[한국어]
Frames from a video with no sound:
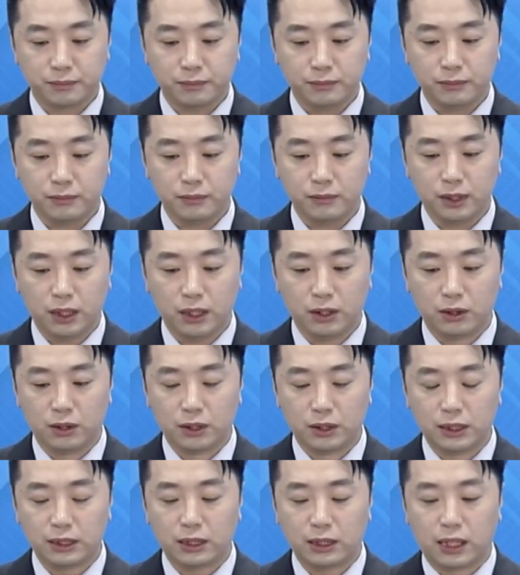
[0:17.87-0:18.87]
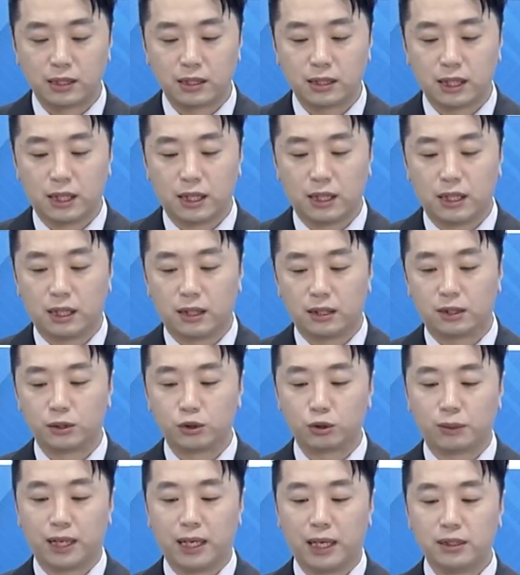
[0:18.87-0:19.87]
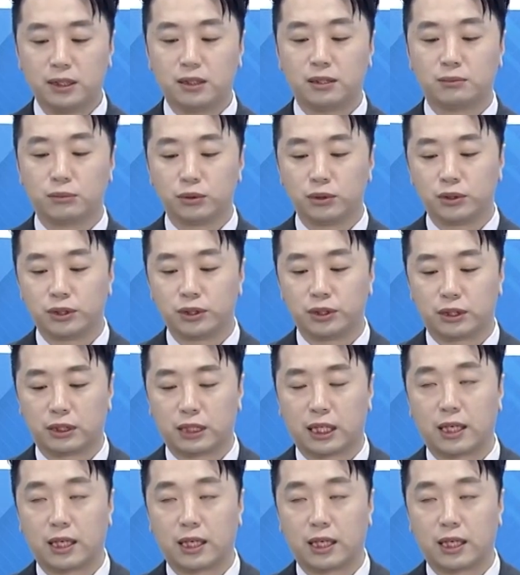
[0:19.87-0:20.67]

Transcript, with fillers: 예. 이런 건 이제 단타를 좀 하시는 분들,